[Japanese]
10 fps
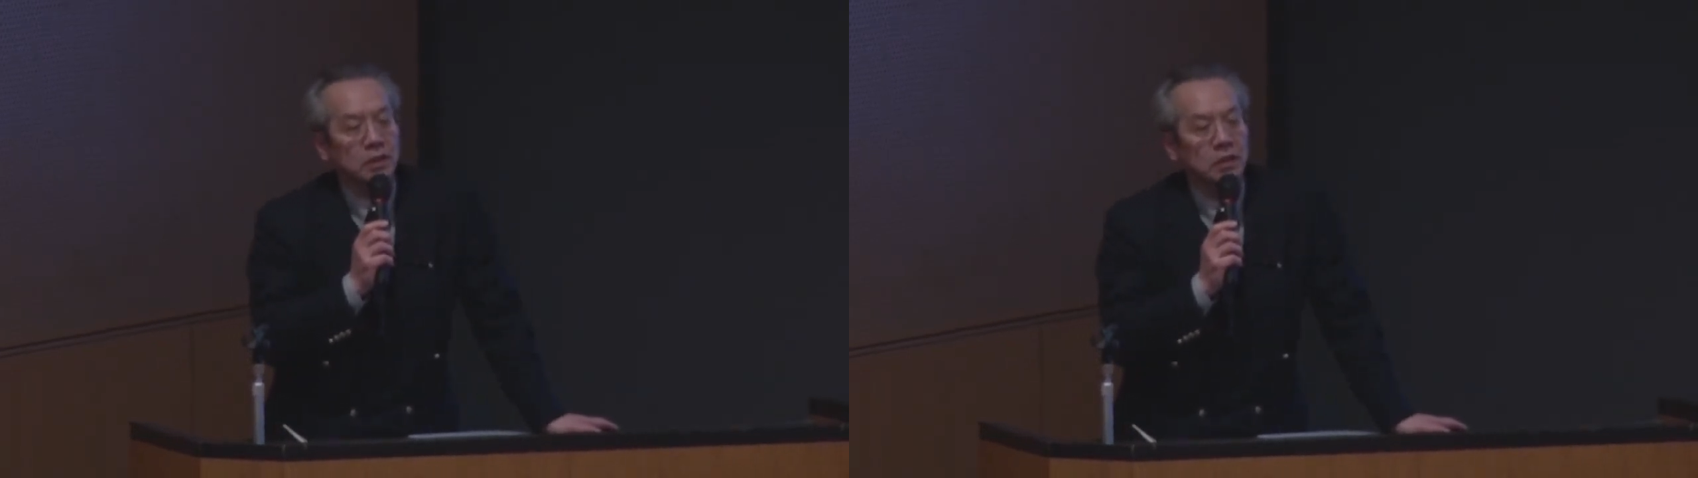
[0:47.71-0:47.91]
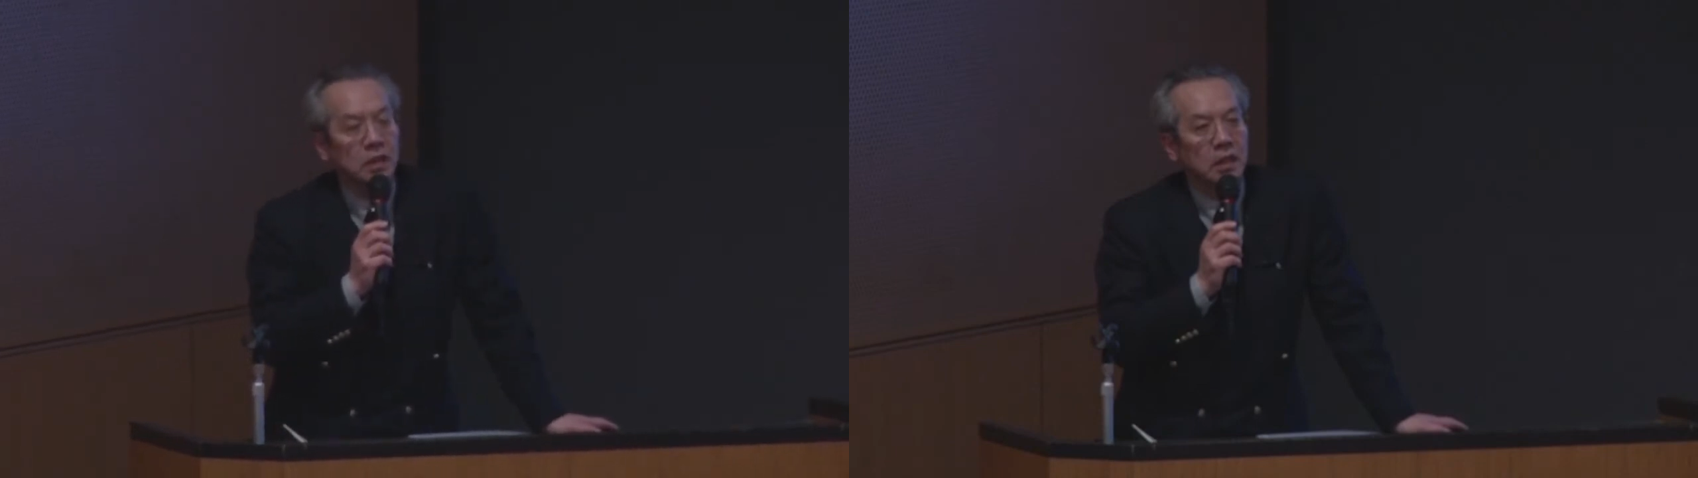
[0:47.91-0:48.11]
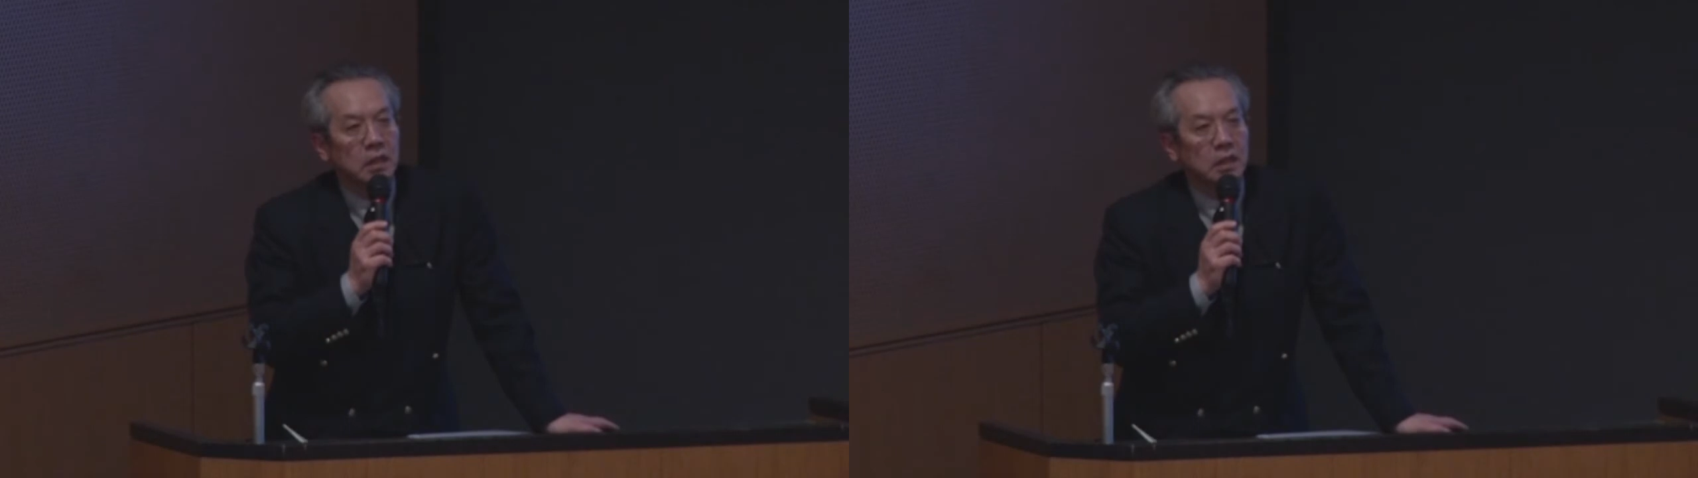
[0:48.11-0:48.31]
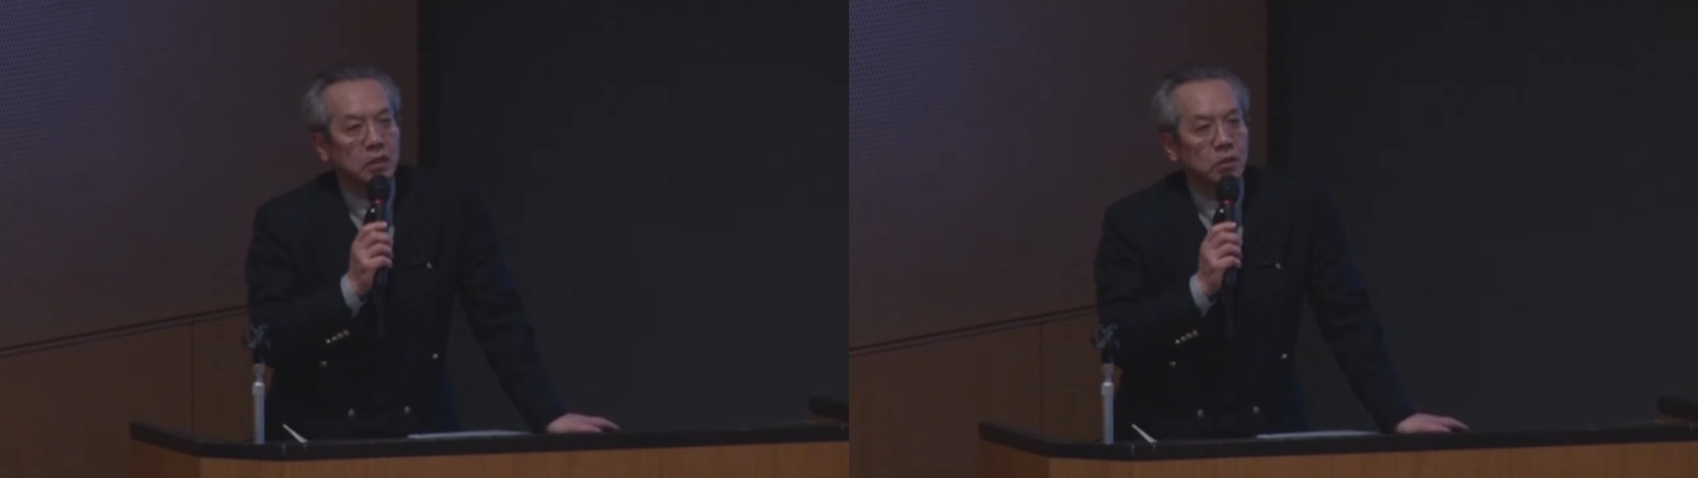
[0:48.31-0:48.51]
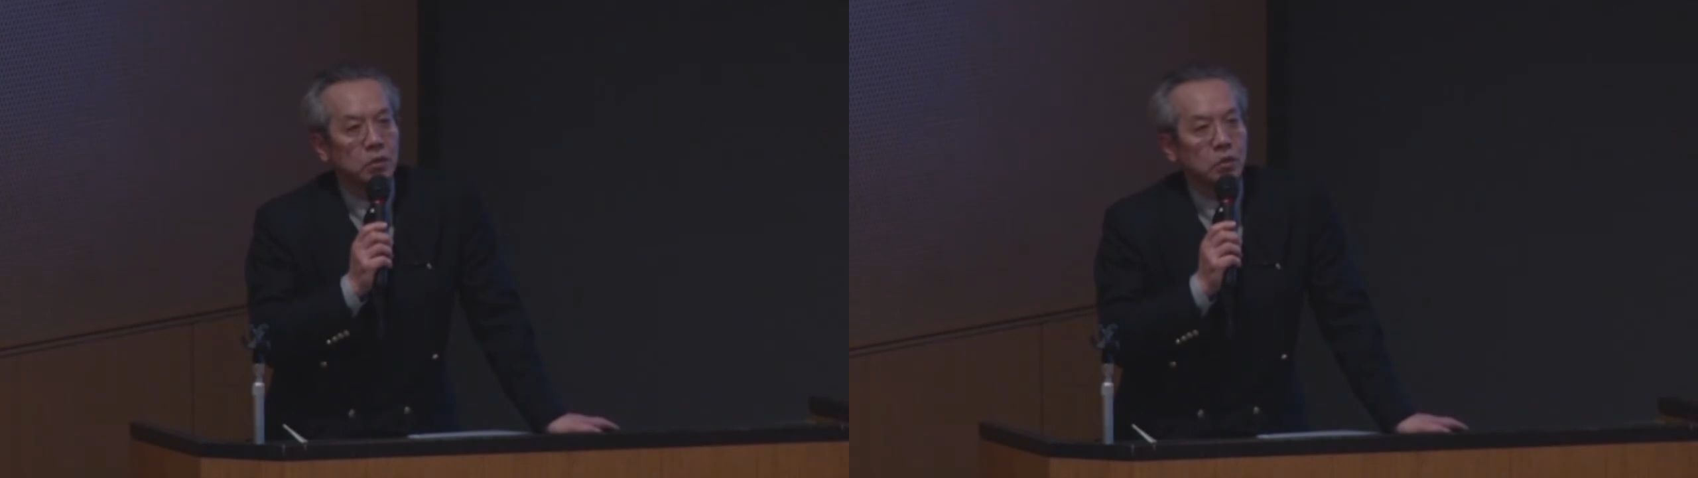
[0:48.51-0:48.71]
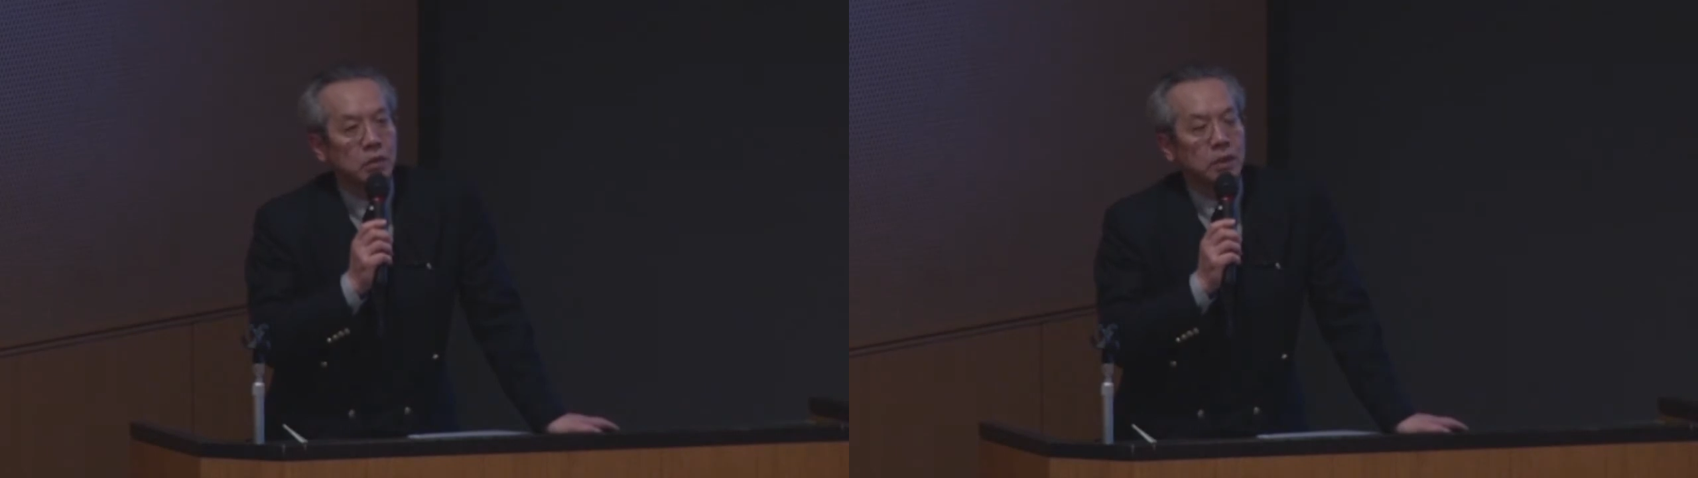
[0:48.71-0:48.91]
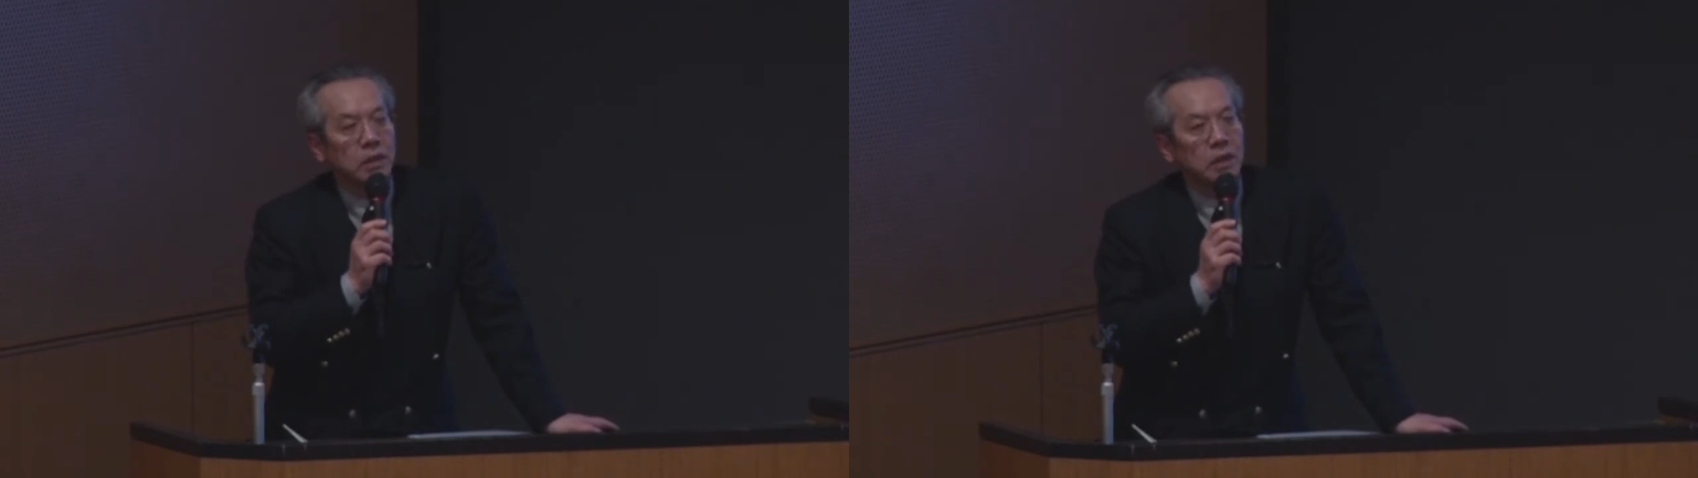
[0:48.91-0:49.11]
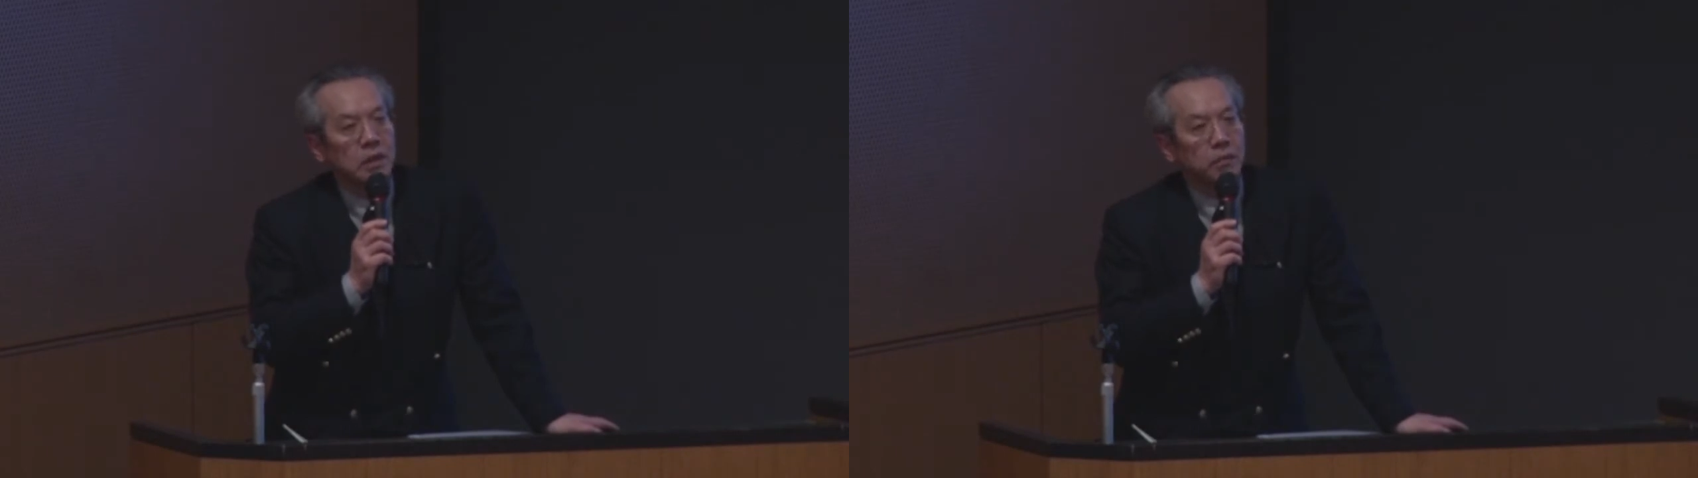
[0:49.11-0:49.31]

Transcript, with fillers: すただそのような場合